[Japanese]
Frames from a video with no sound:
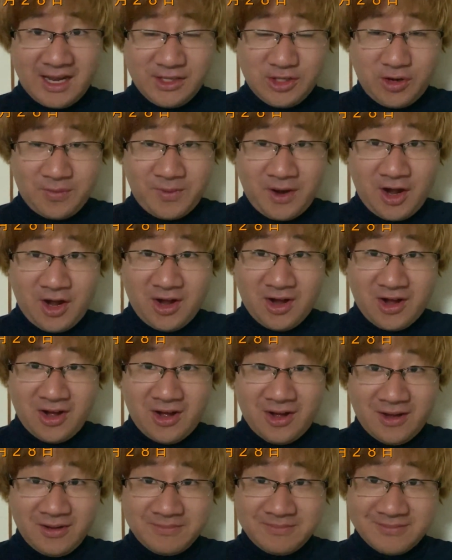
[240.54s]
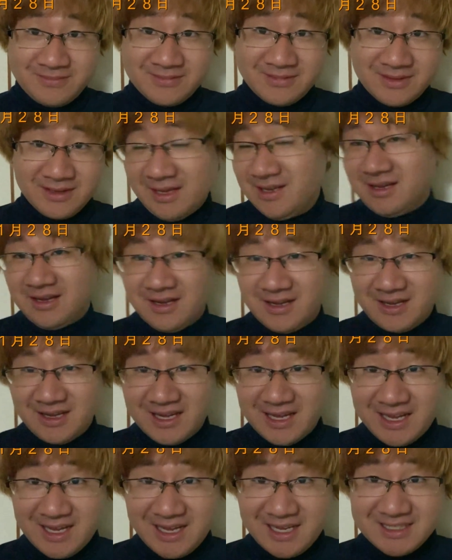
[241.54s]
どうも。
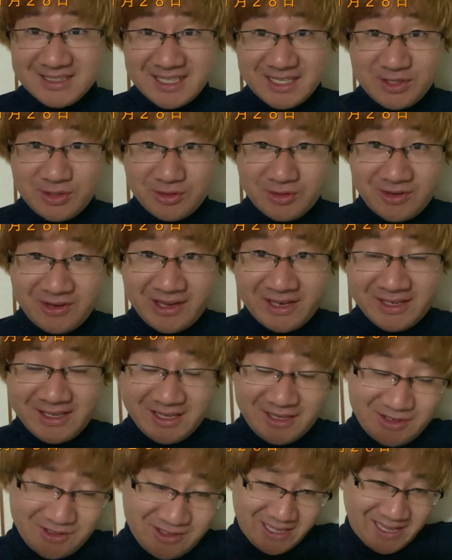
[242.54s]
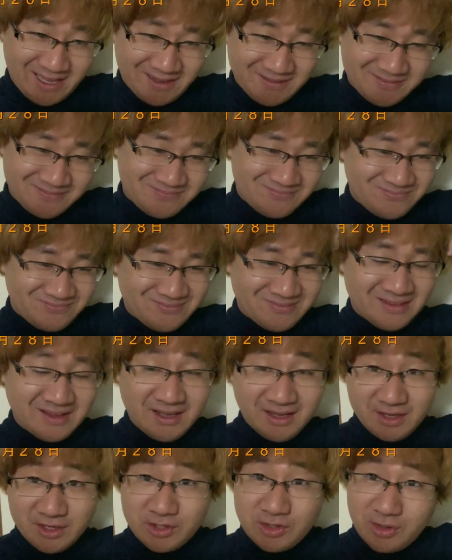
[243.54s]
先ほどエンディで今
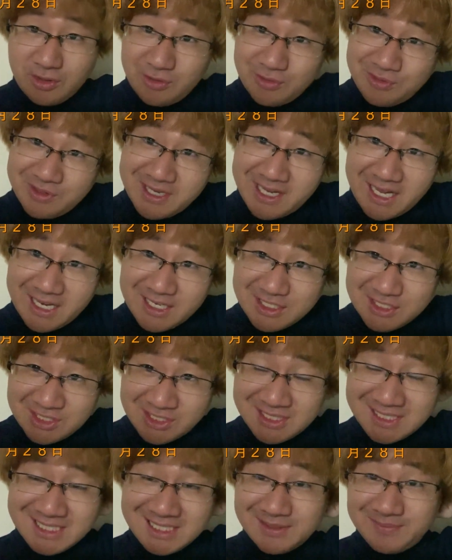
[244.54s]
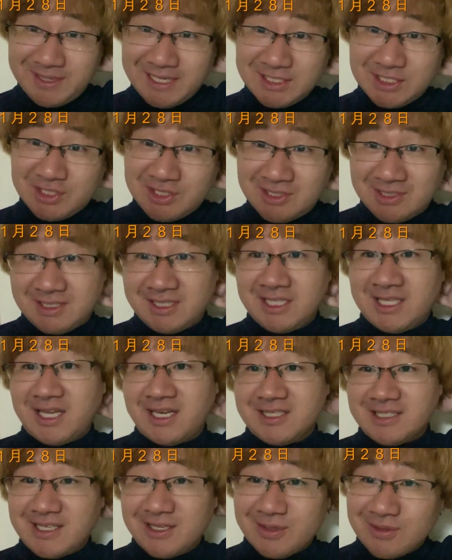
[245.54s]
日の振り返りしますって言ってた
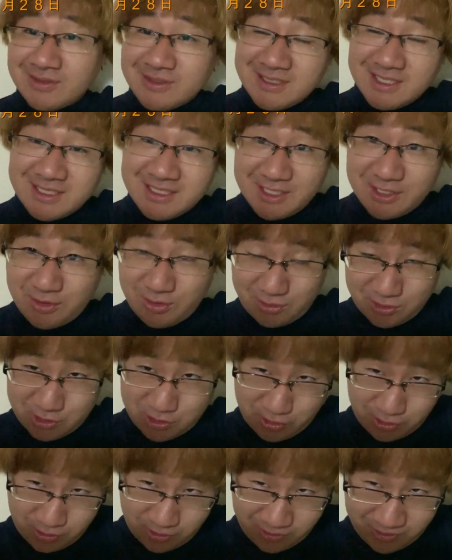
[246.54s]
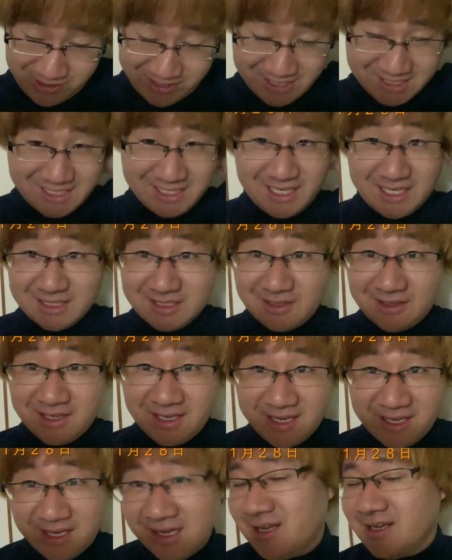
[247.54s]
んですけど、全然今日の状況を話してなかったの
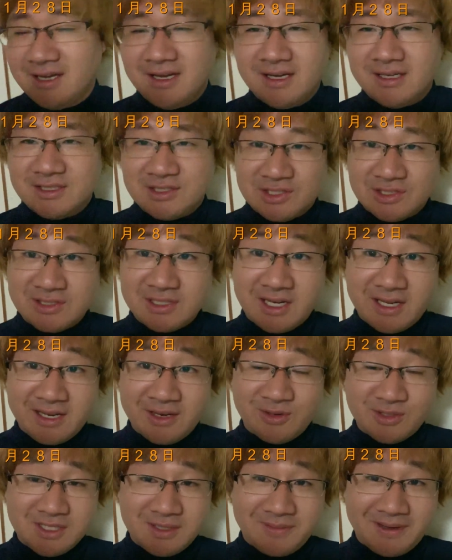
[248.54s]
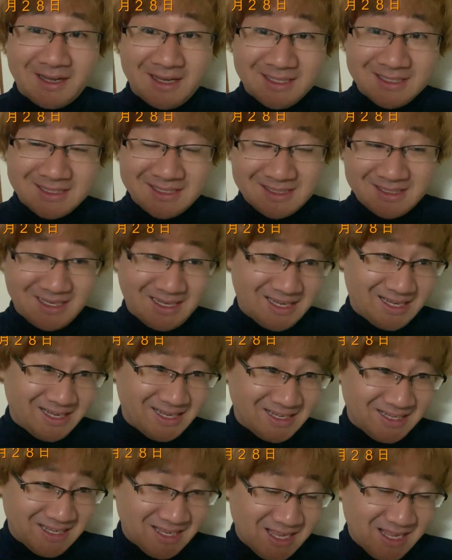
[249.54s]
で追加で載せます。
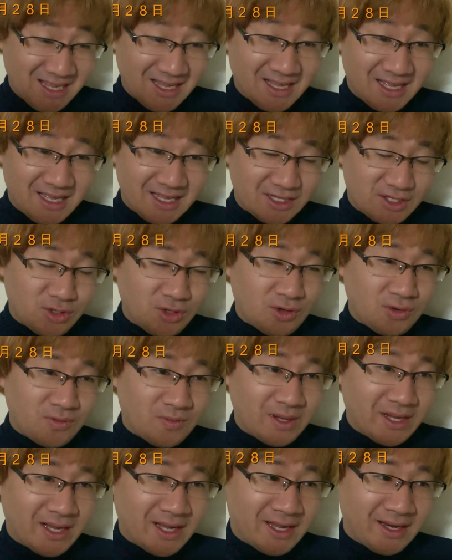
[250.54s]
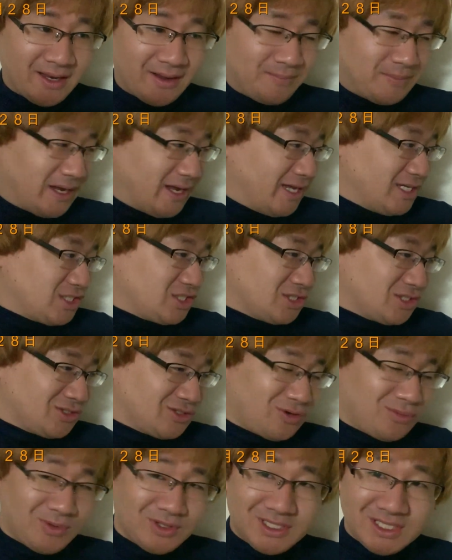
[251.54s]
はい。今日はね、編集
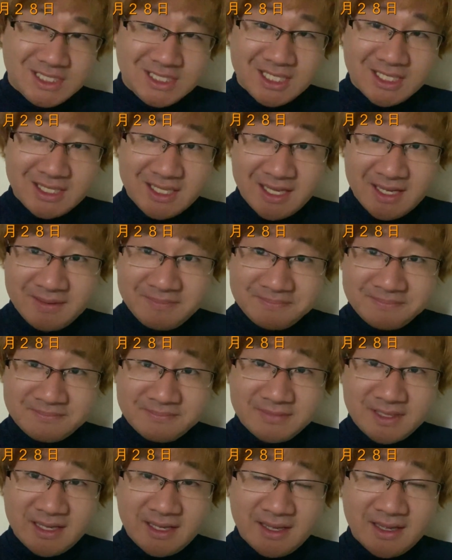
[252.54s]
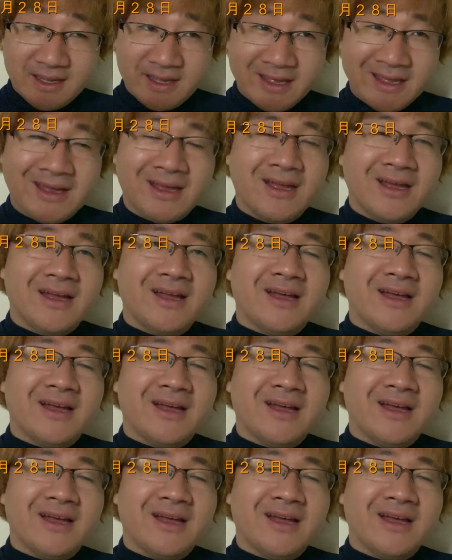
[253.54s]
主にしてて、で、